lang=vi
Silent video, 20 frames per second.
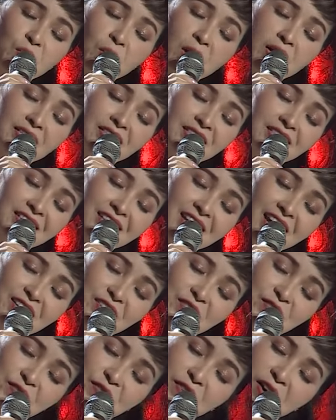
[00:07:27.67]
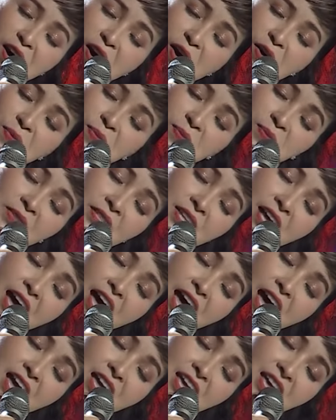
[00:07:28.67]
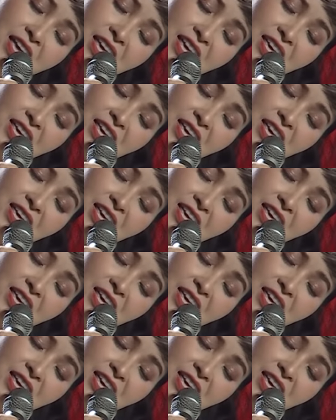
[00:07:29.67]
quấn chặt vòng tay